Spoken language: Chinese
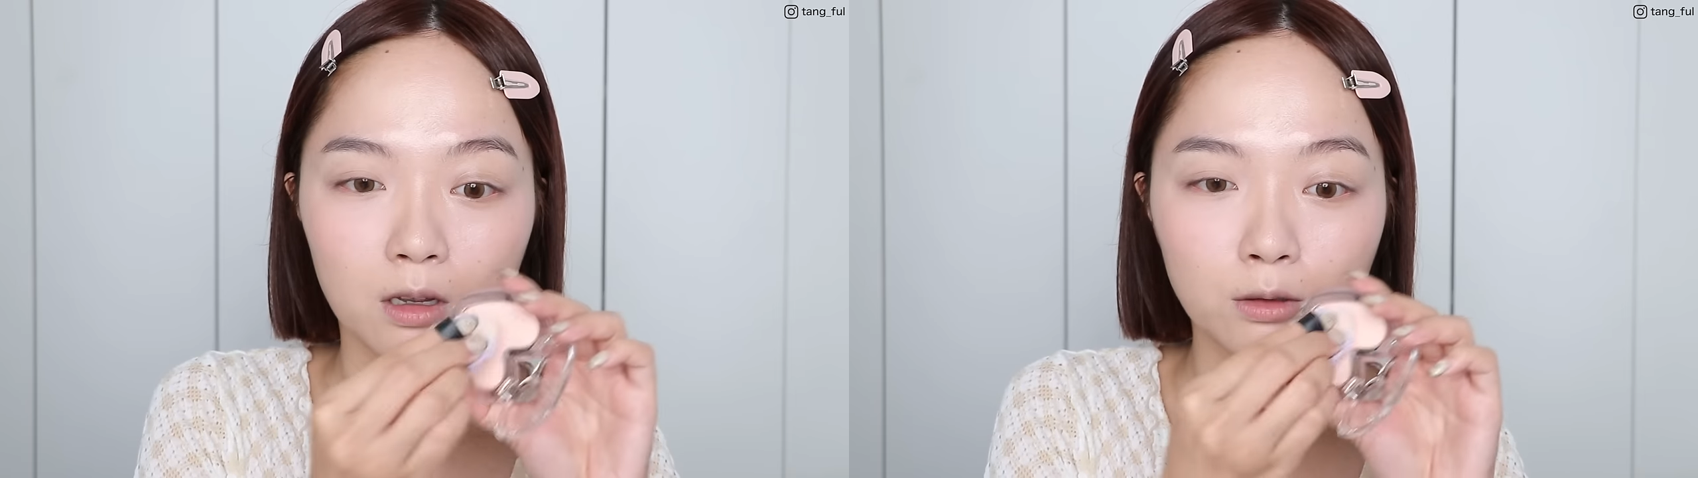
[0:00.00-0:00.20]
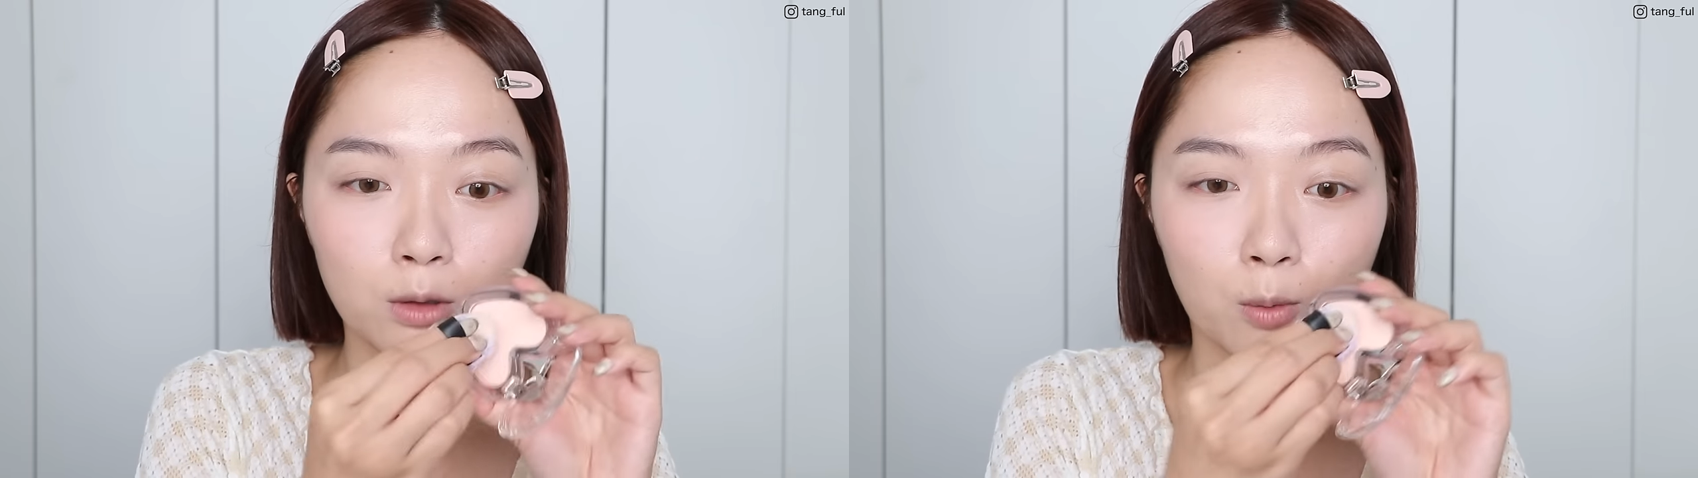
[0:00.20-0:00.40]

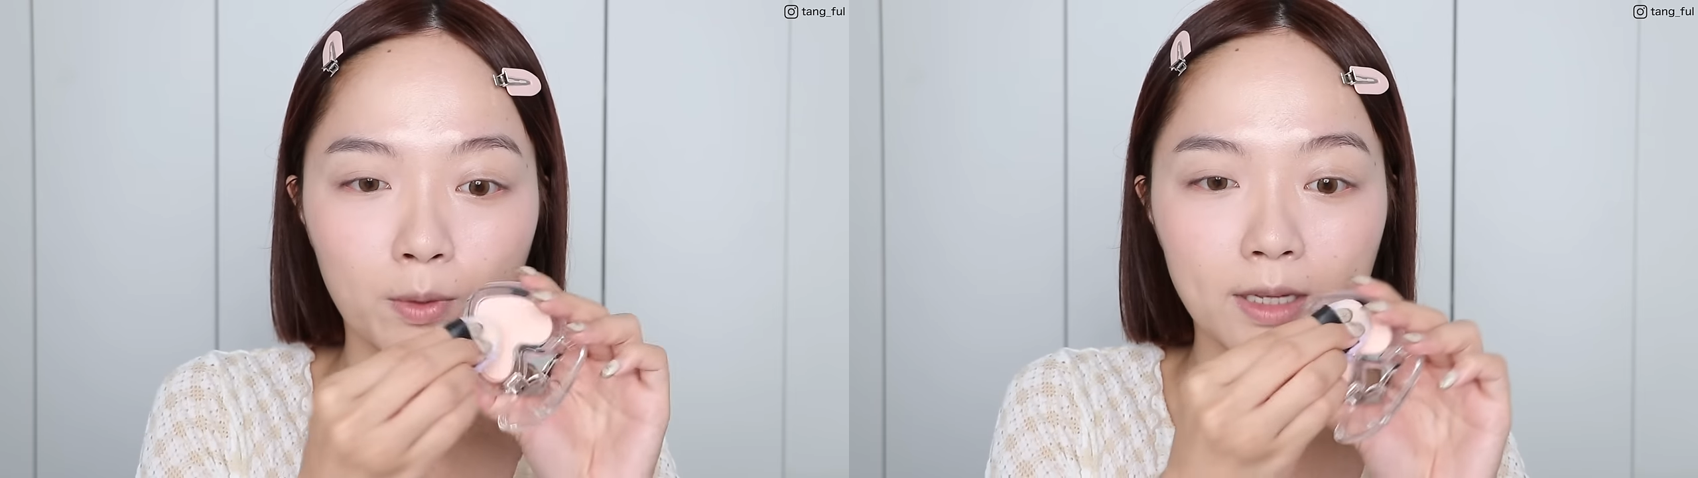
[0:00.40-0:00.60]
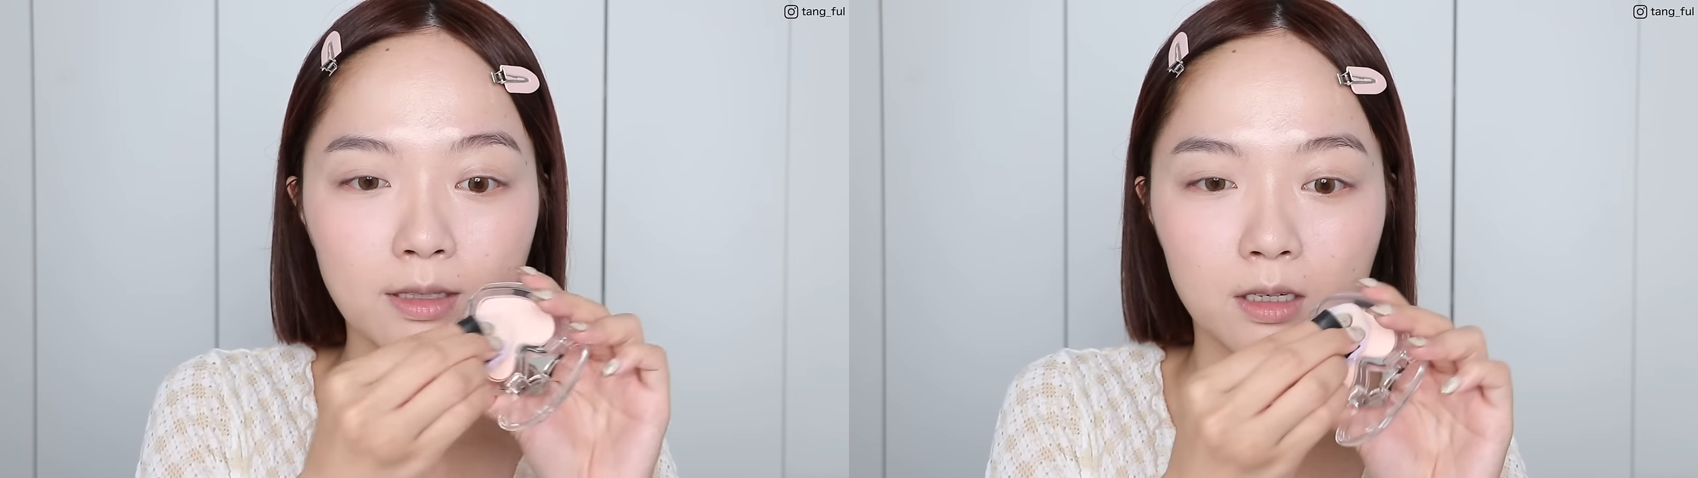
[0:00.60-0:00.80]
然后
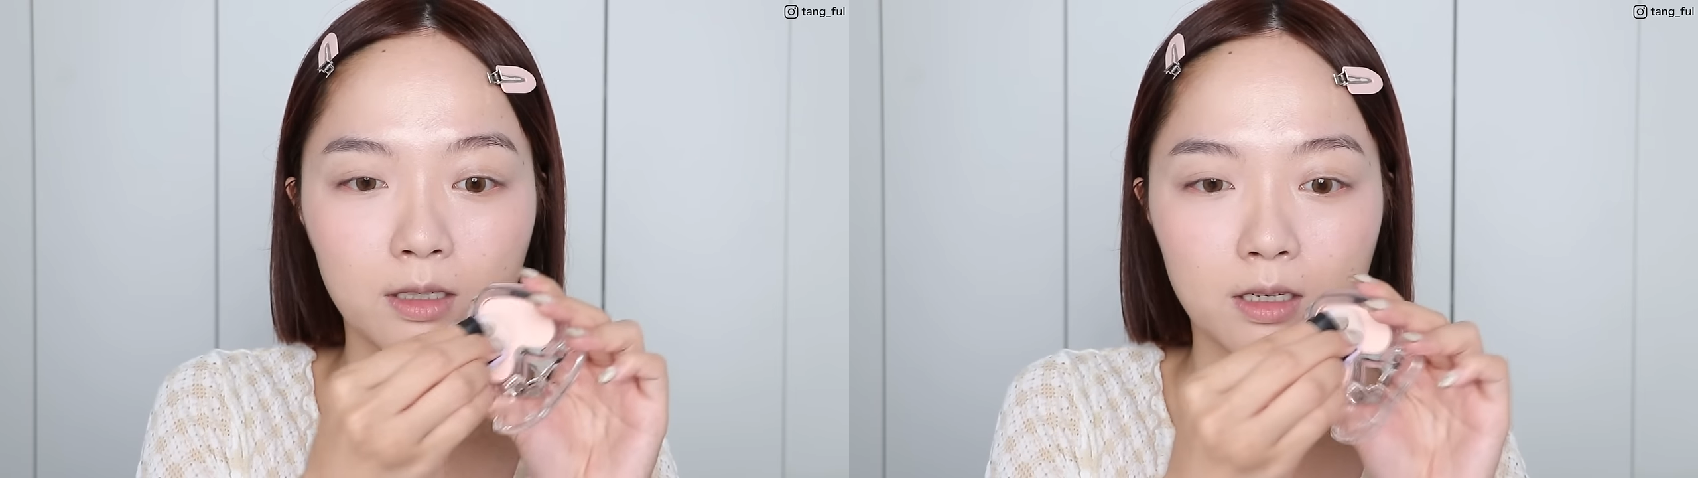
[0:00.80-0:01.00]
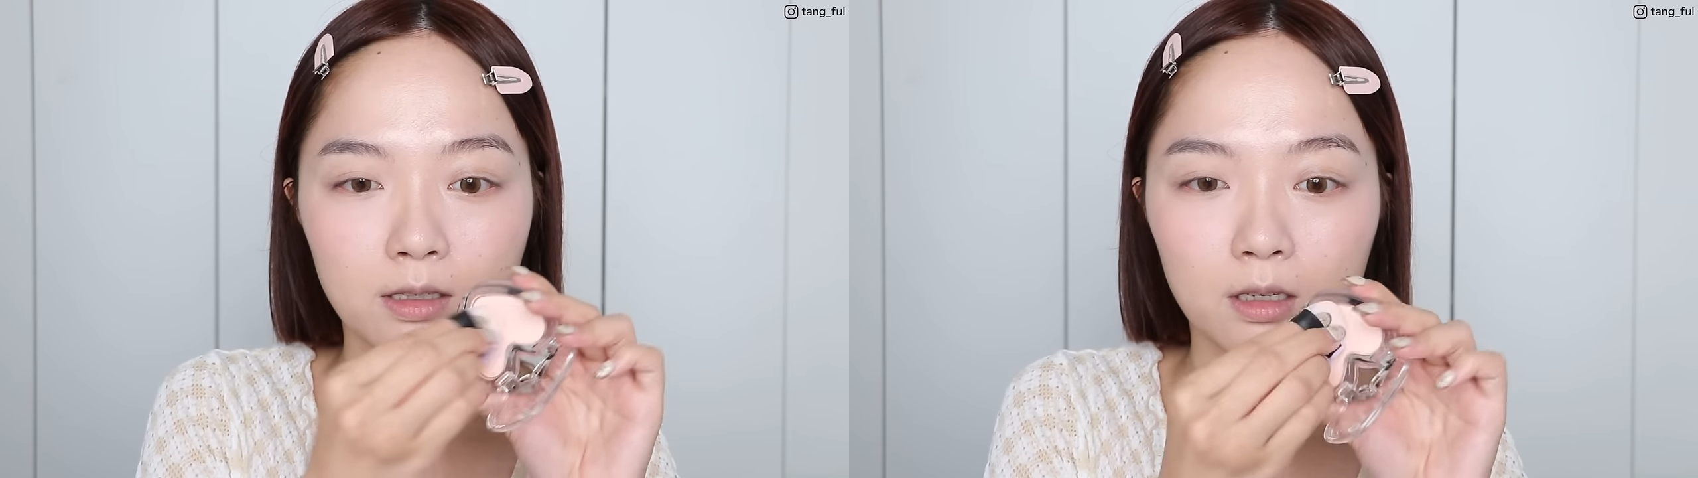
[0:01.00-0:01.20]
同样这个
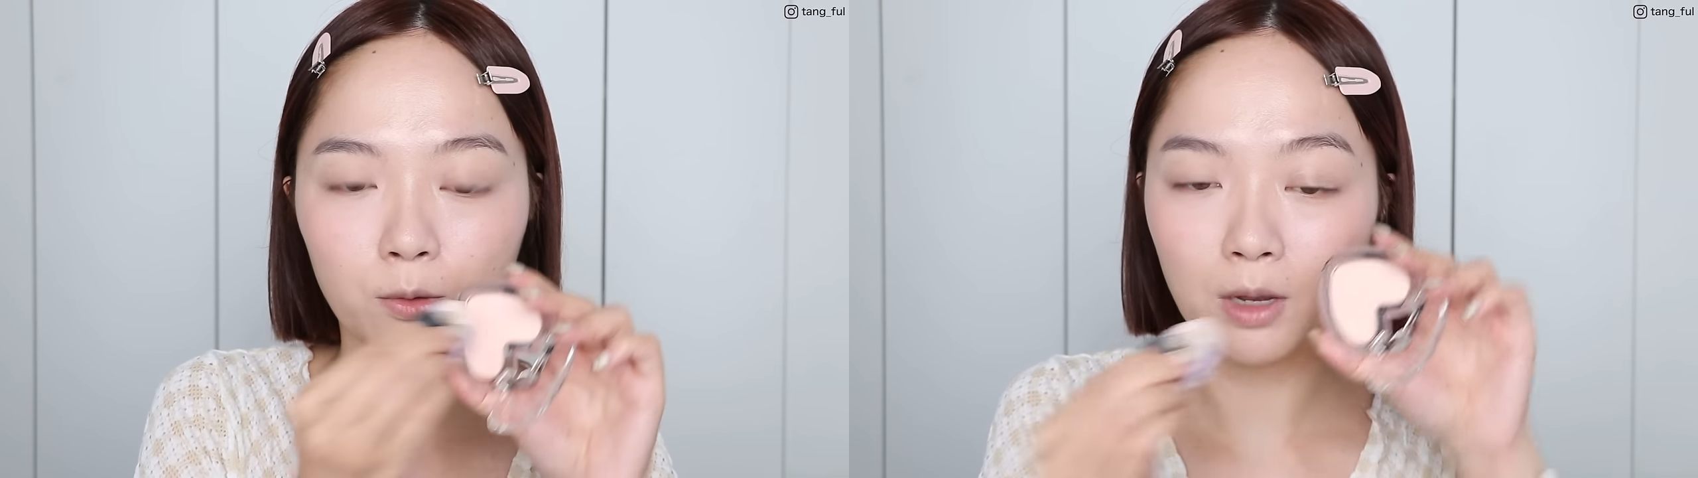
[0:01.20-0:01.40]
颜色，